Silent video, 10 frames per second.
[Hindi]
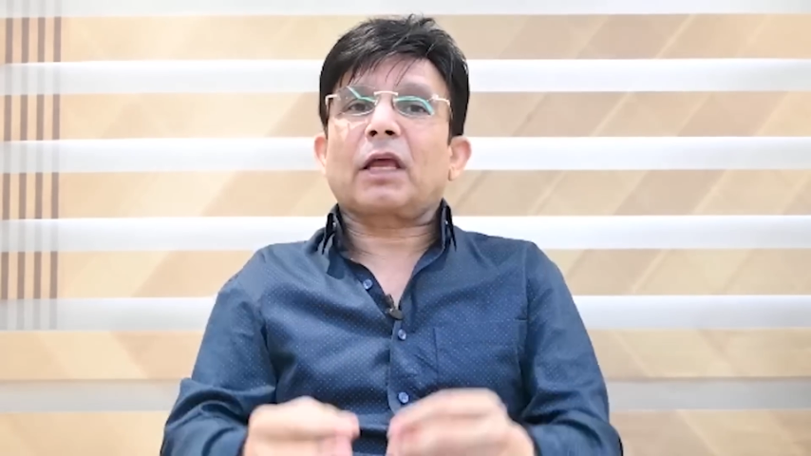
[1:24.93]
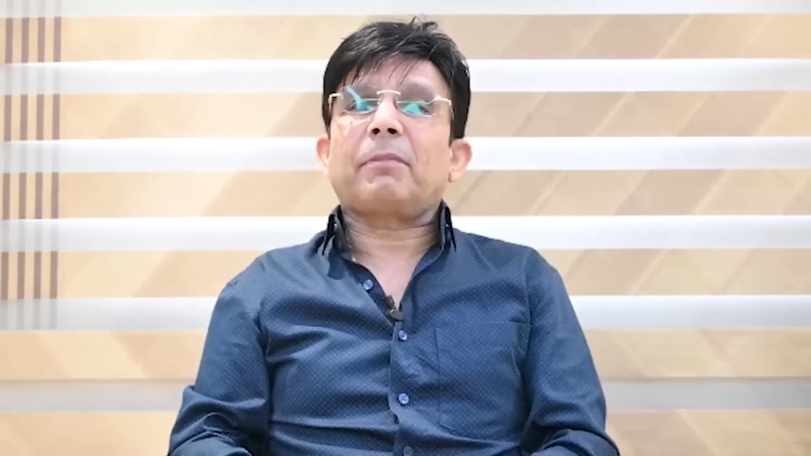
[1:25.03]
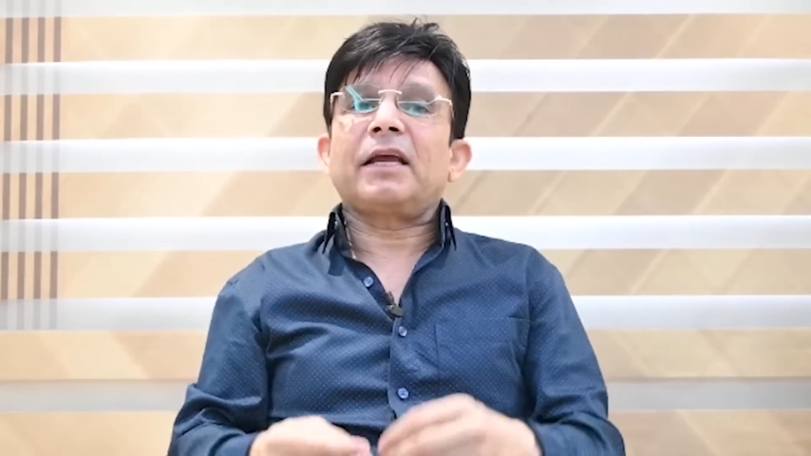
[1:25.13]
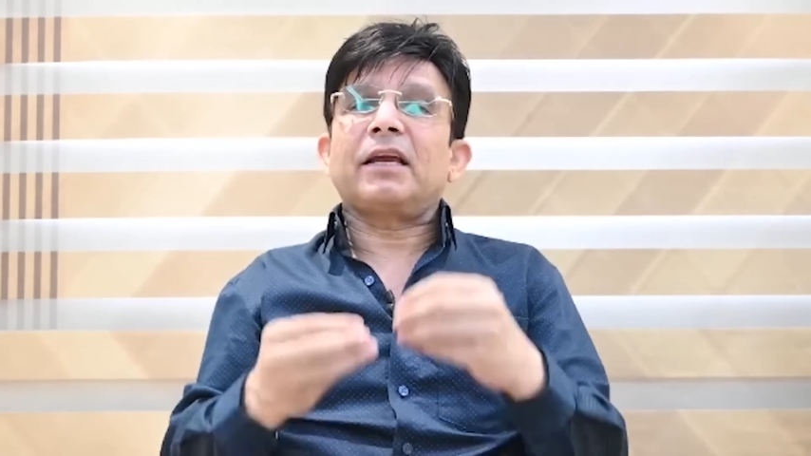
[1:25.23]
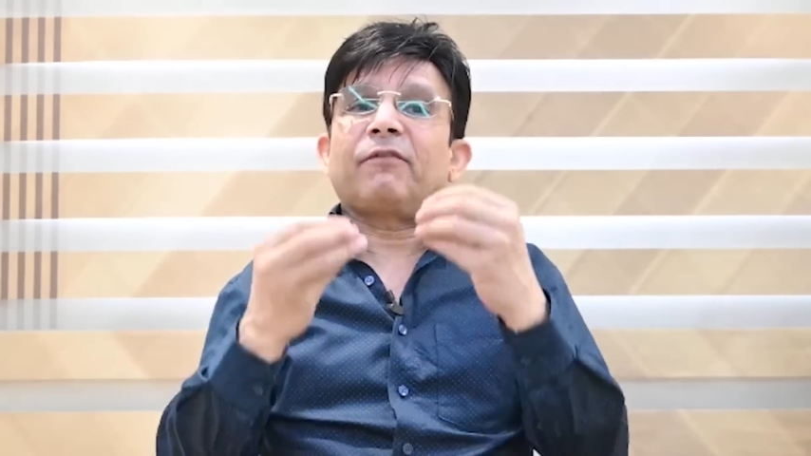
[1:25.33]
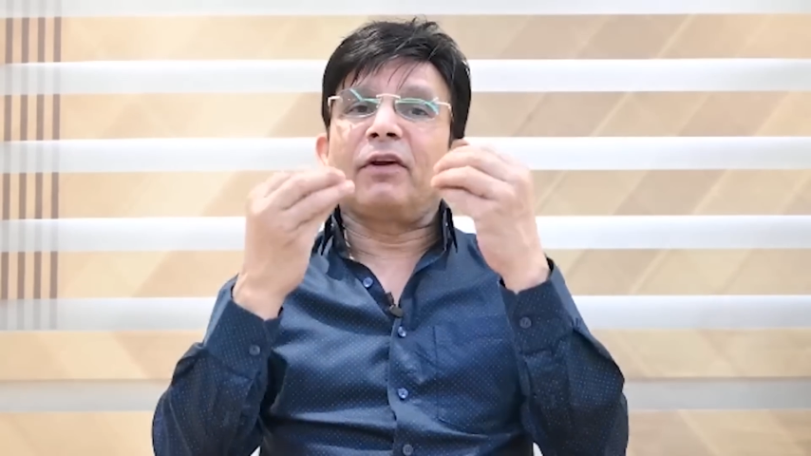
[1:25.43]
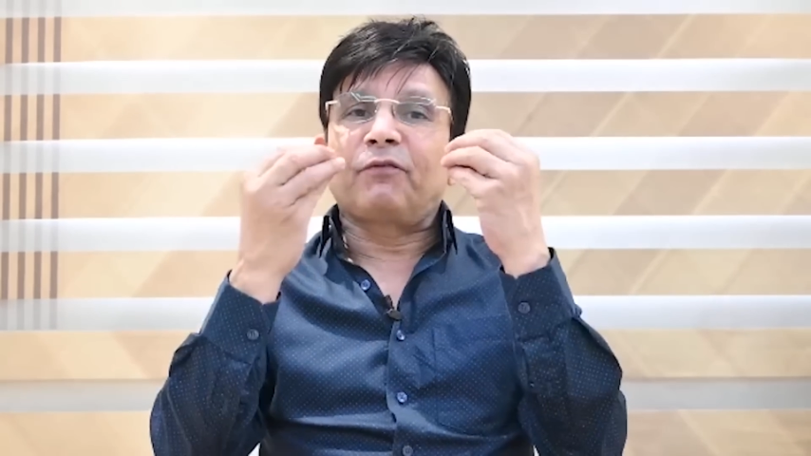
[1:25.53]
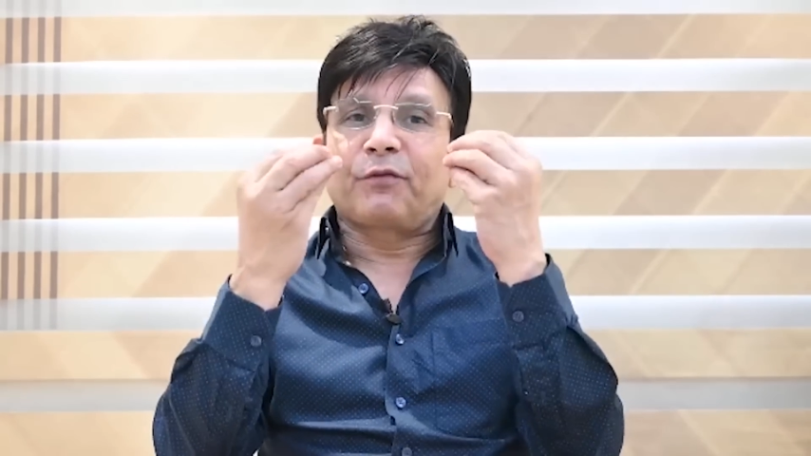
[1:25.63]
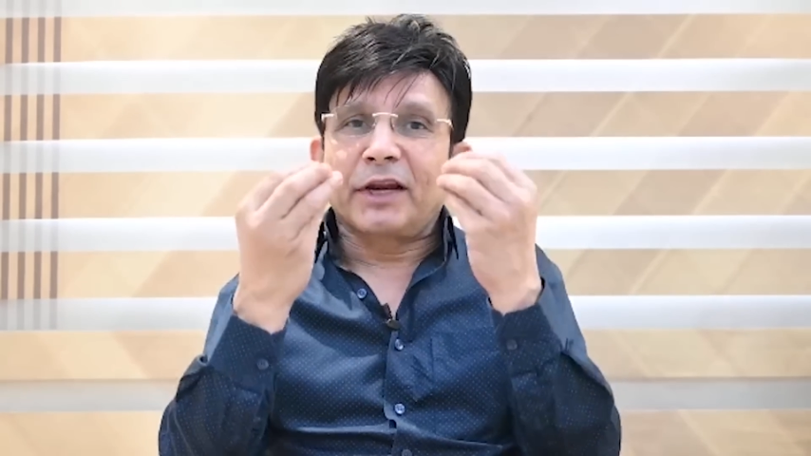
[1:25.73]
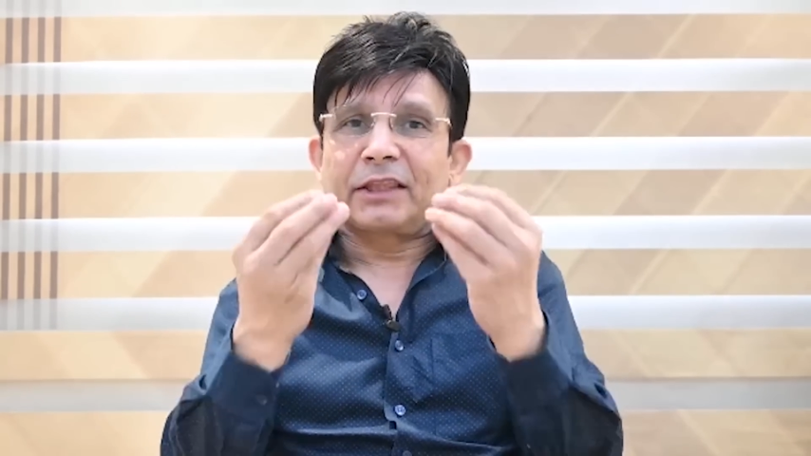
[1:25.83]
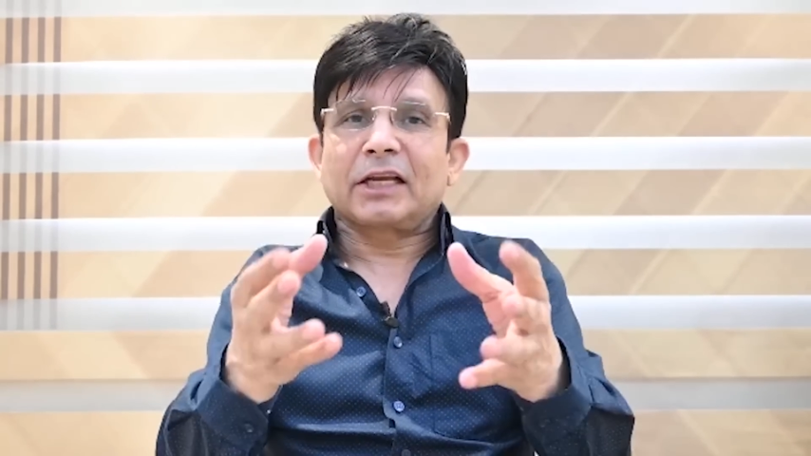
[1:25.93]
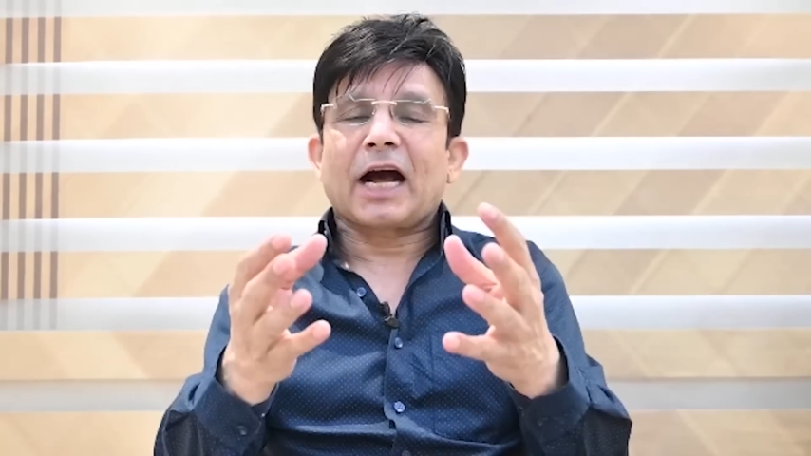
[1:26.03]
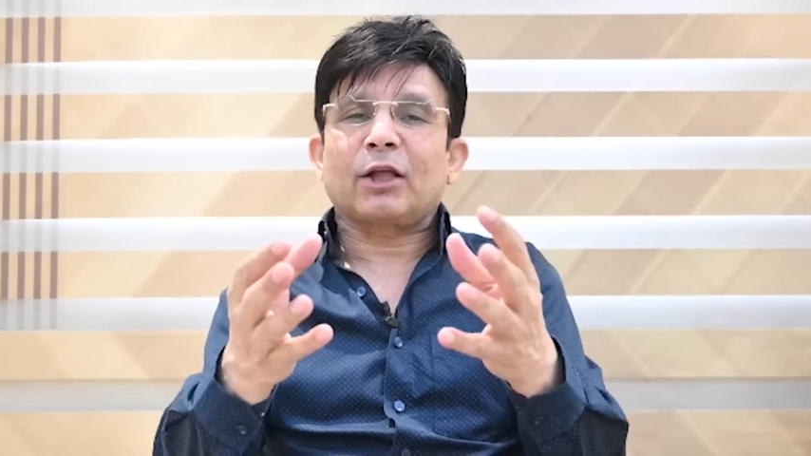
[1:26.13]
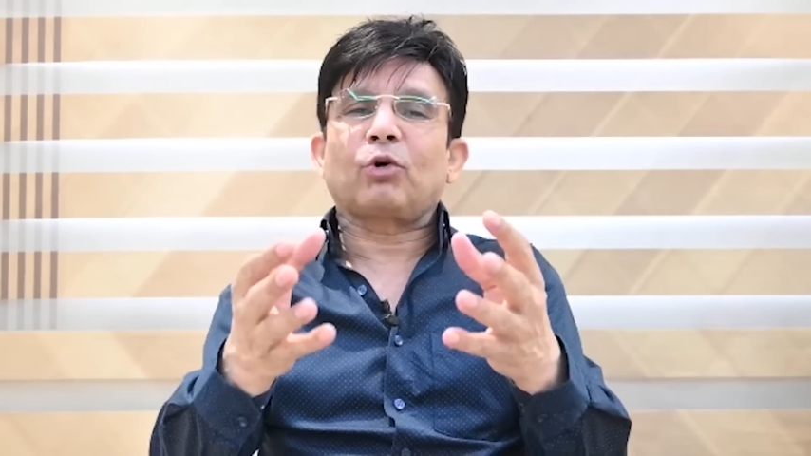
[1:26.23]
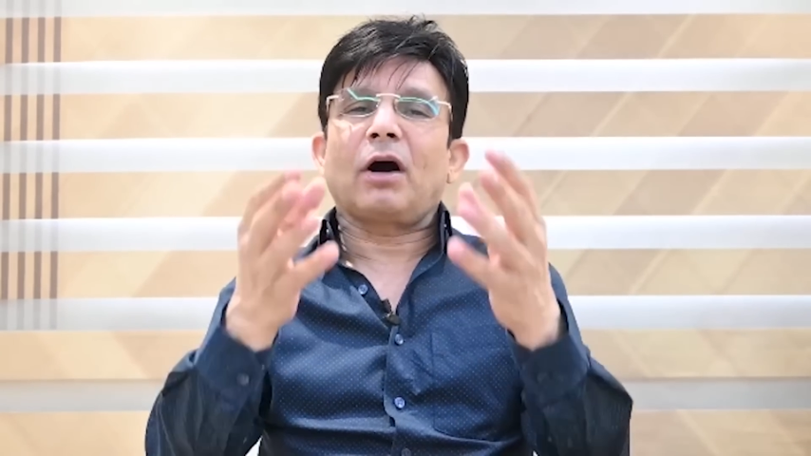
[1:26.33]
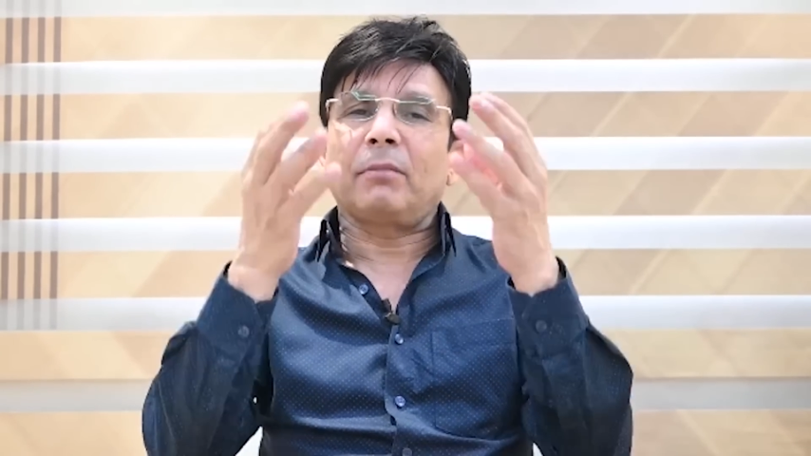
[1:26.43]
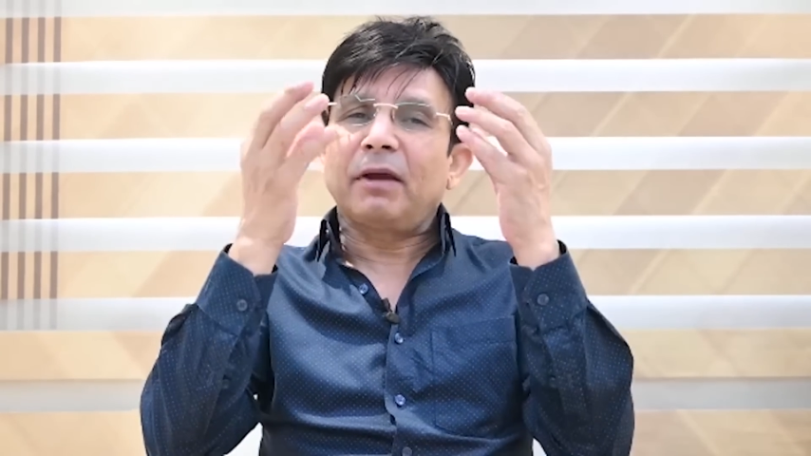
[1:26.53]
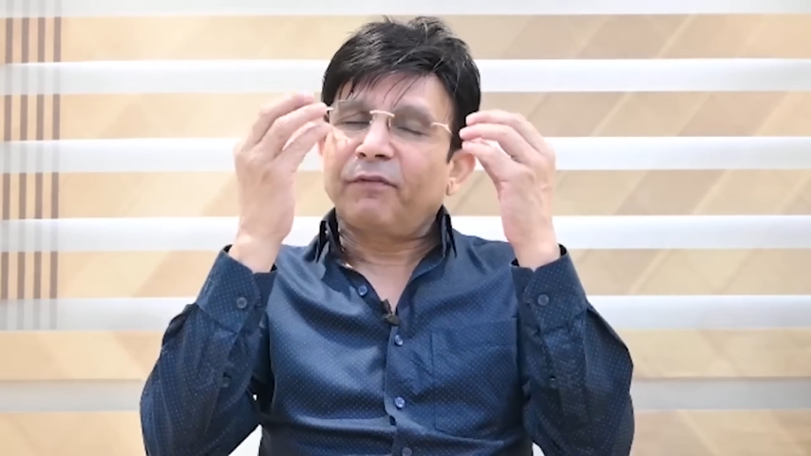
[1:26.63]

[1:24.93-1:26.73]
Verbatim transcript: कि भाई ये फिल्म फ्री दिखा दो हमें